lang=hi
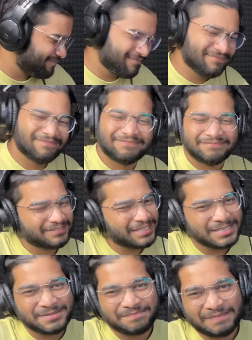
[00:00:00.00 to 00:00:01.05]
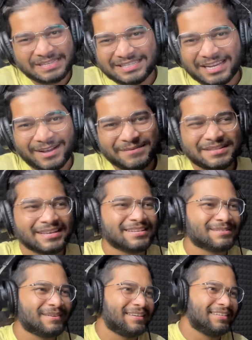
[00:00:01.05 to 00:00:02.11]
आजा जस्ट पंजाबी
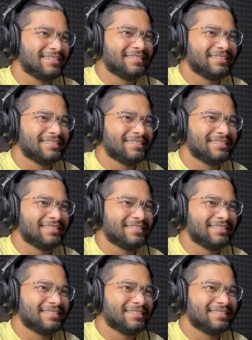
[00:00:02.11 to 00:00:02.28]
थीम भाई